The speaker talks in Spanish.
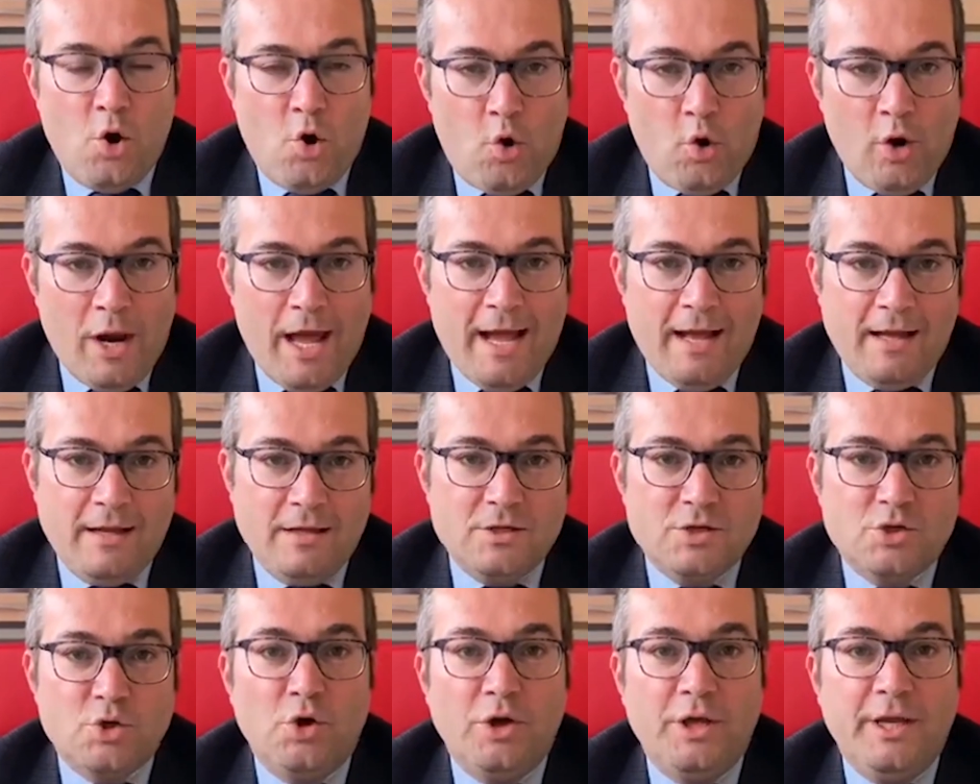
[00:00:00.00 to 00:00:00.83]
Hola,
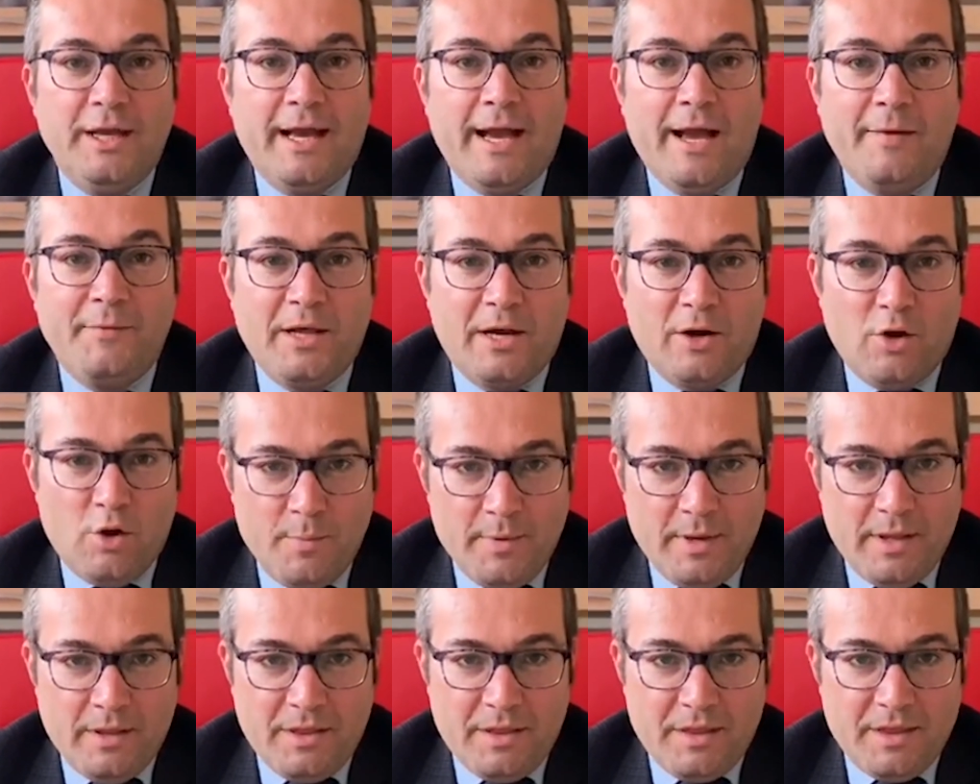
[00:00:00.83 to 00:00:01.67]
soy Javier
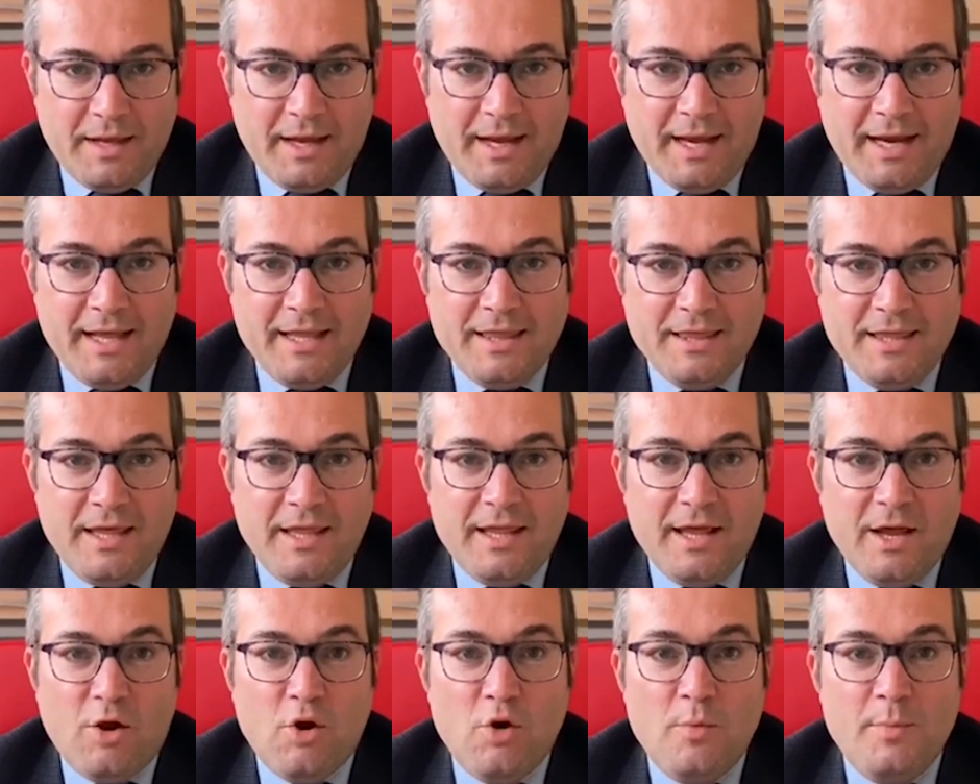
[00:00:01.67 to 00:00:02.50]
Gómez, gerente
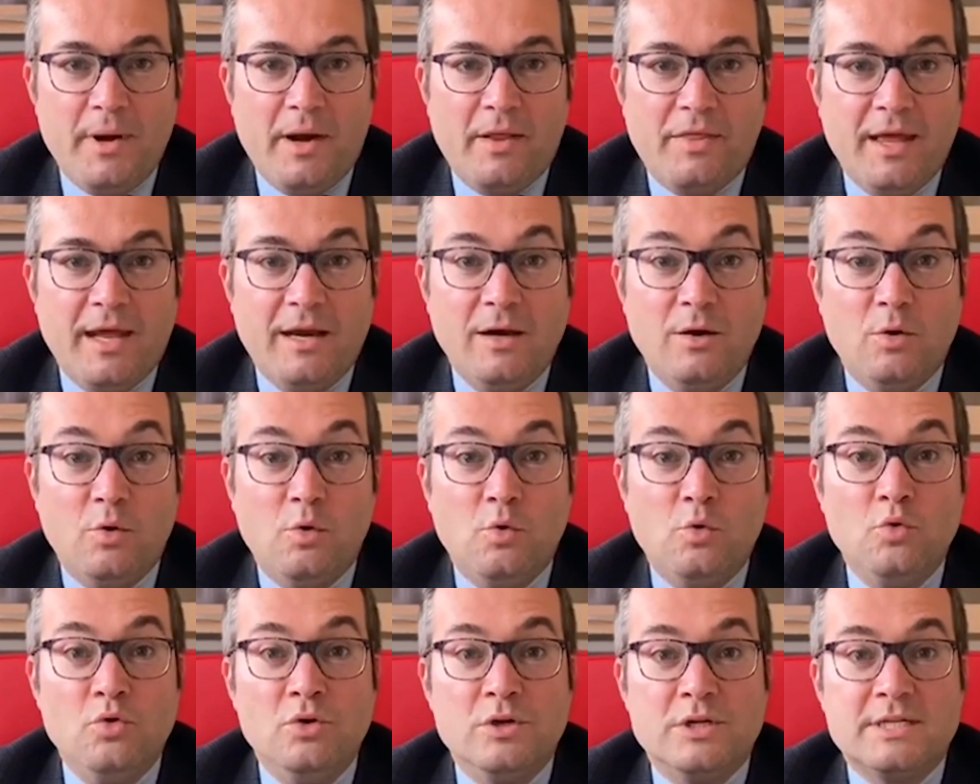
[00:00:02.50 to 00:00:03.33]
de Comercial
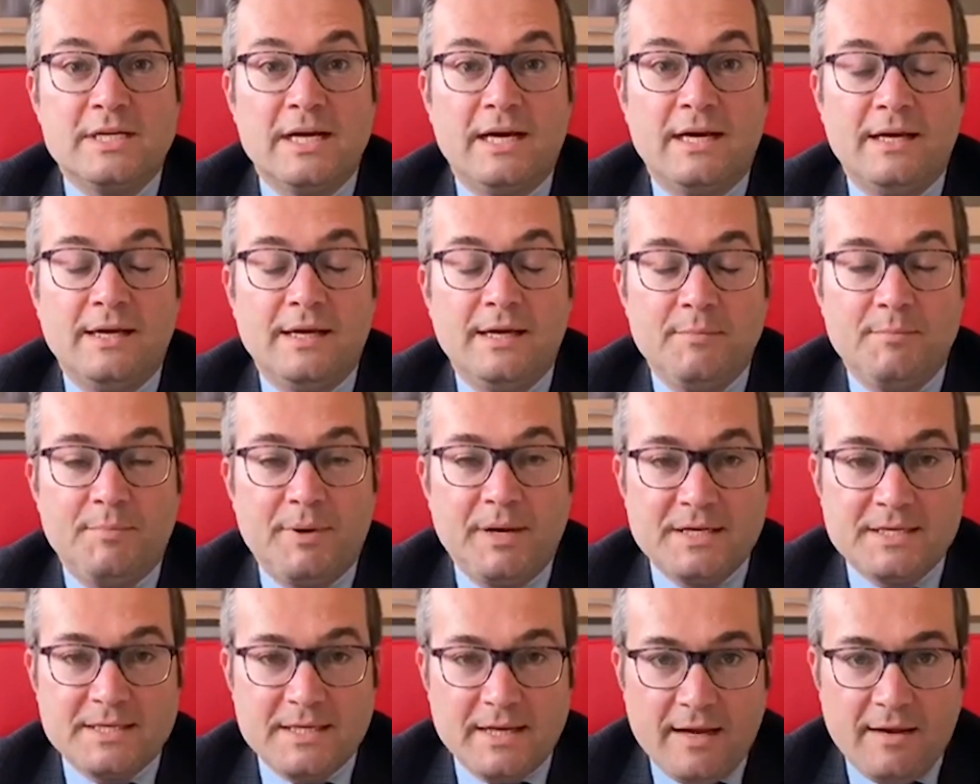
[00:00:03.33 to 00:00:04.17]
Ulsa,
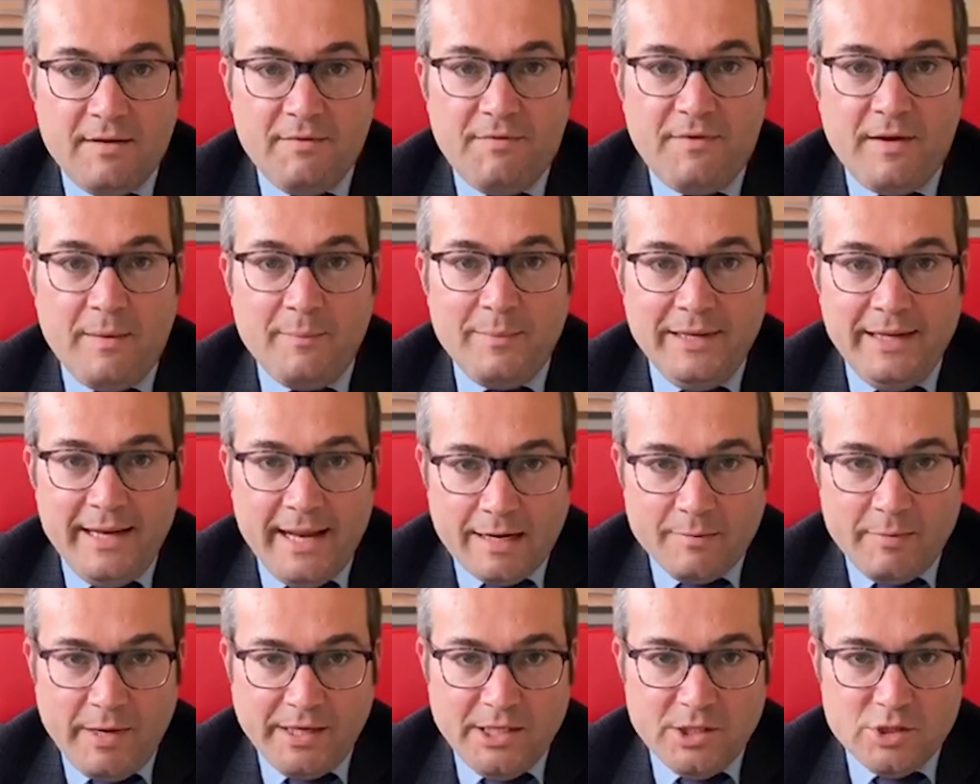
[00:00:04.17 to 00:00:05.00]
empresa
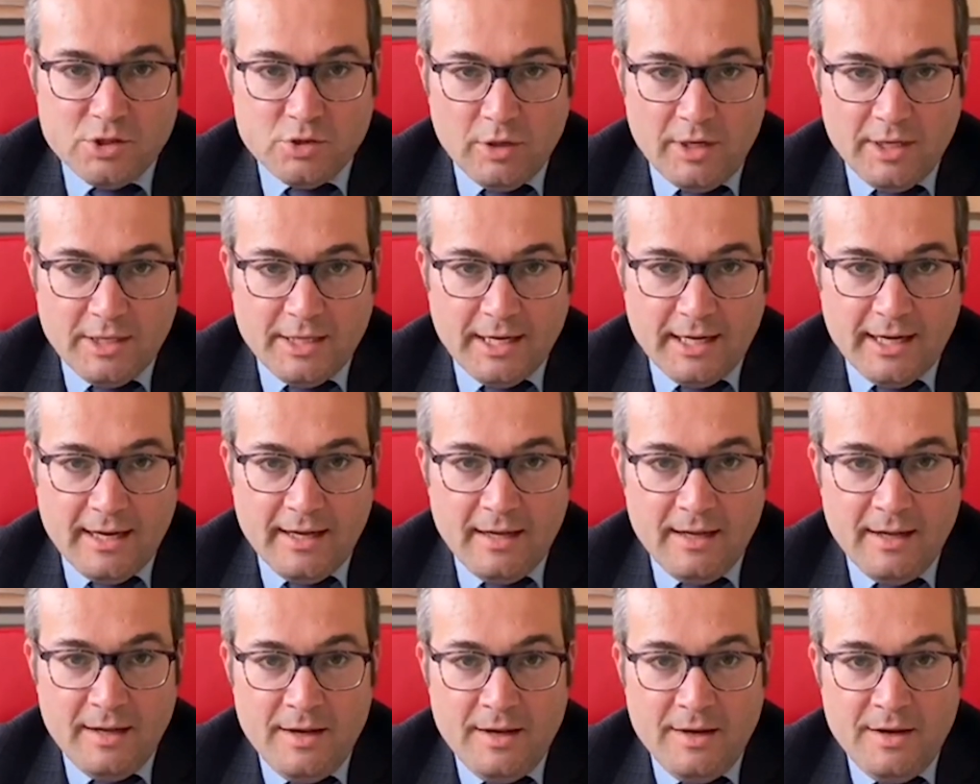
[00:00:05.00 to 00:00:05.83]
familiar
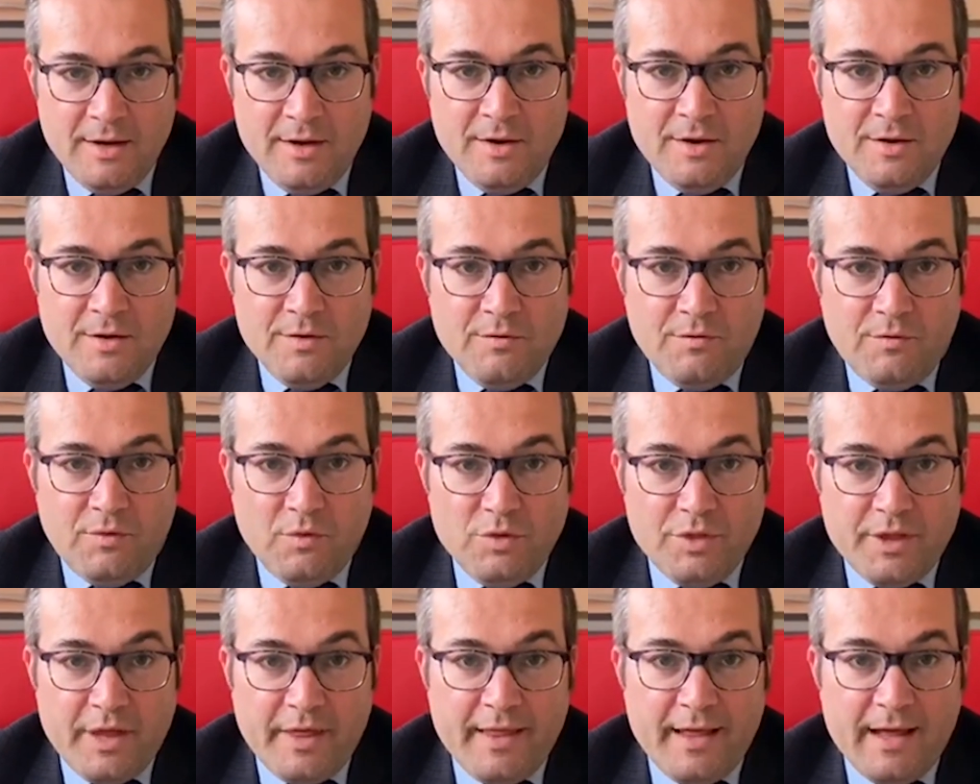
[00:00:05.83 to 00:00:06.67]
vallisoletana
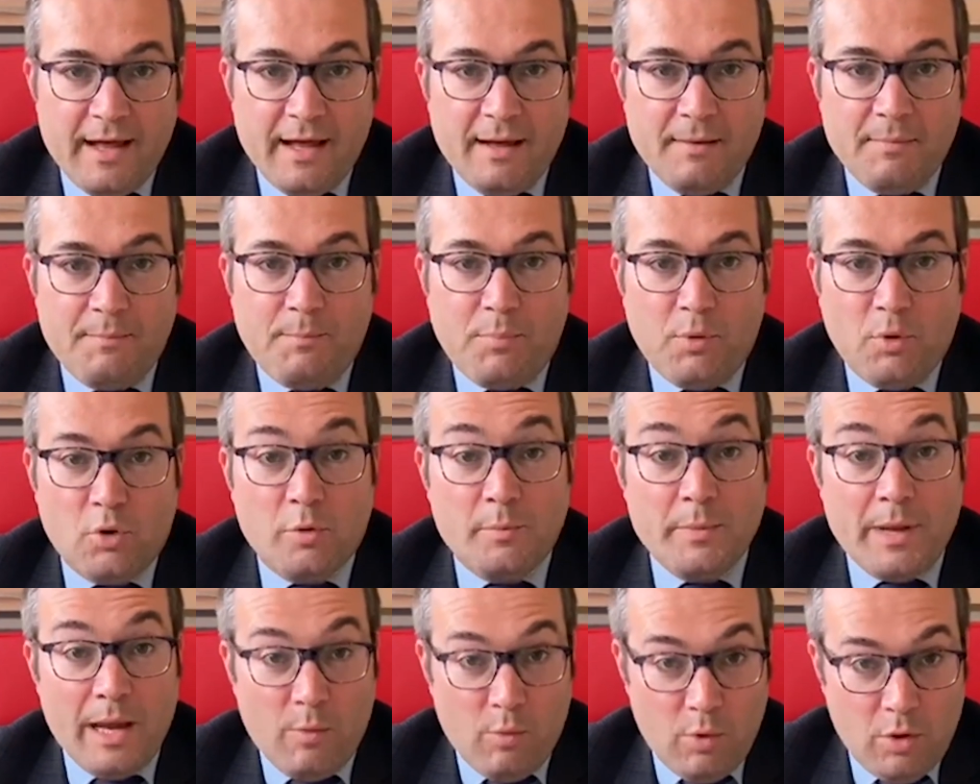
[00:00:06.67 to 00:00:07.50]
fundada
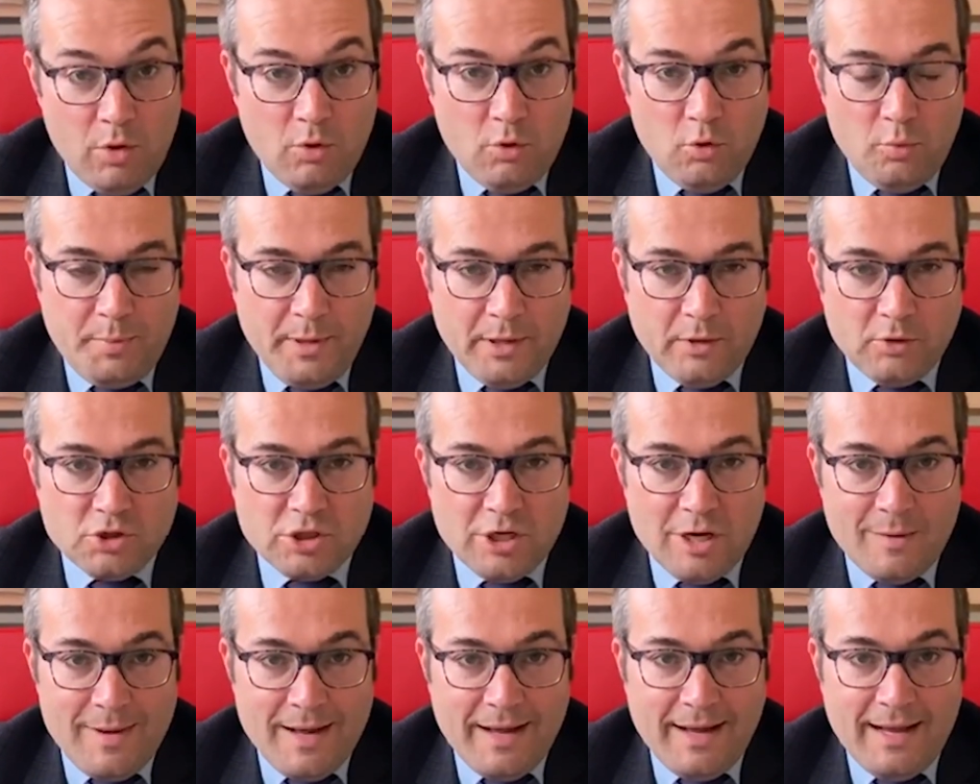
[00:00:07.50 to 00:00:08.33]
por mi abuelo Ulpiano
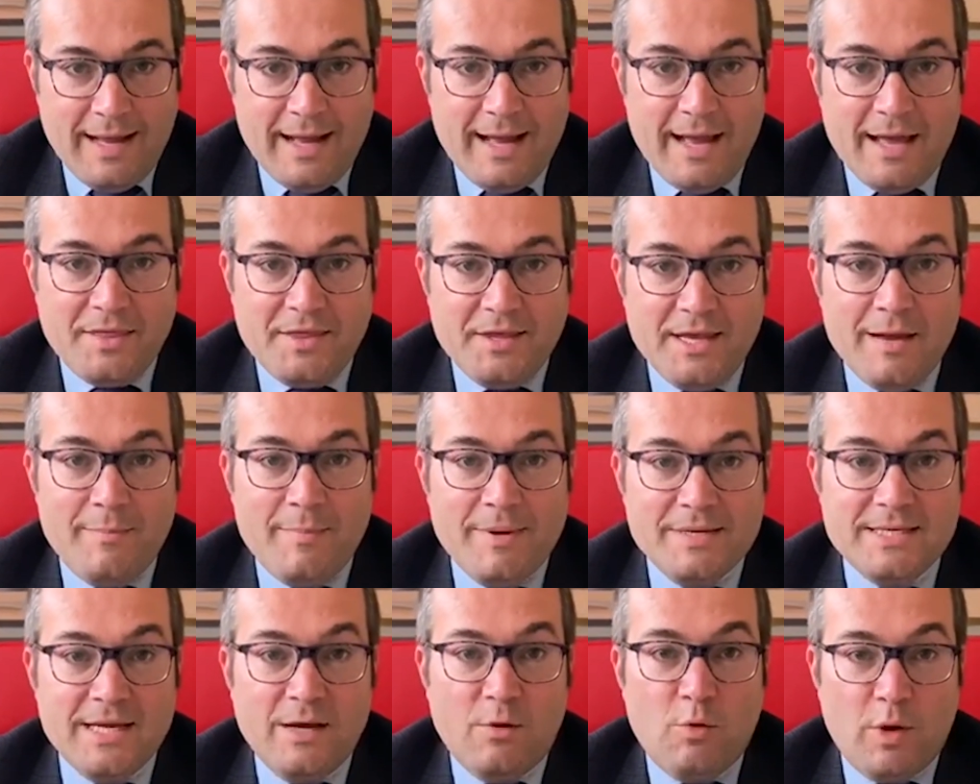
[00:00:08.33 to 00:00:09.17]
Salamanca hace ya
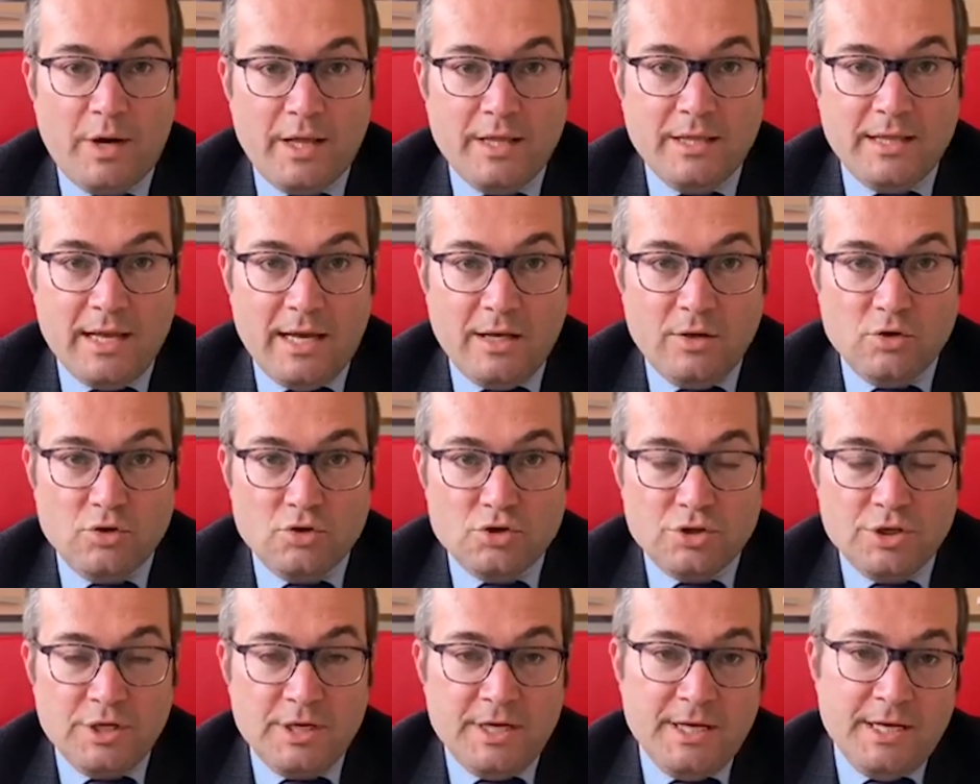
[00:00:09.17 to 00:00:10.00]
más de 40
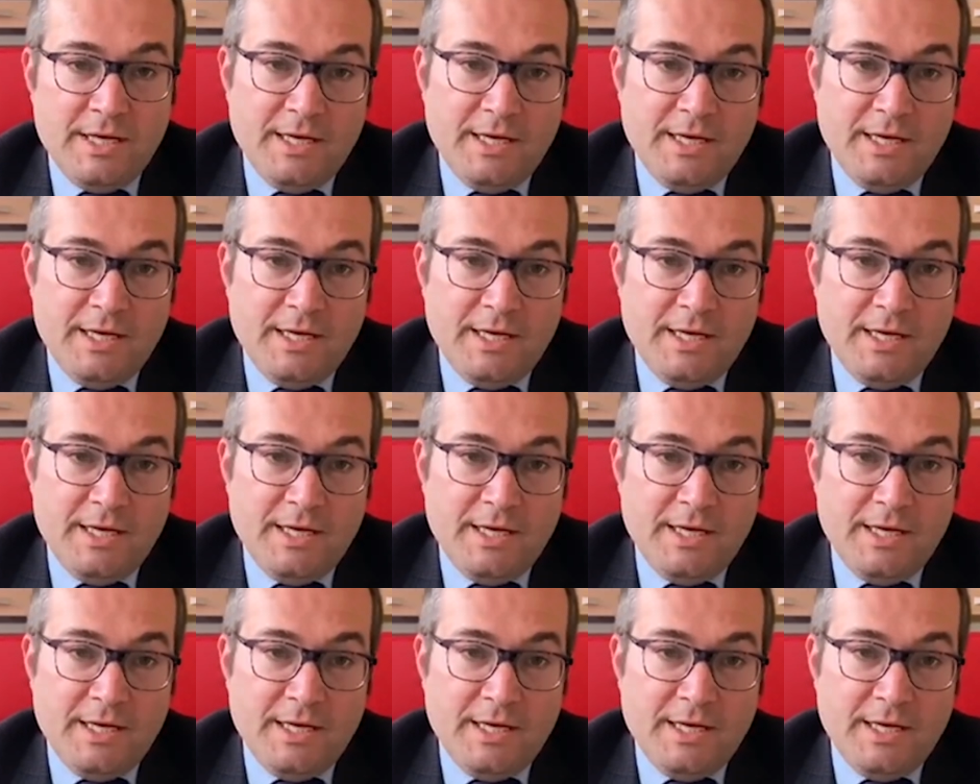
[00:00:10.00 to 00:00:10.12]
años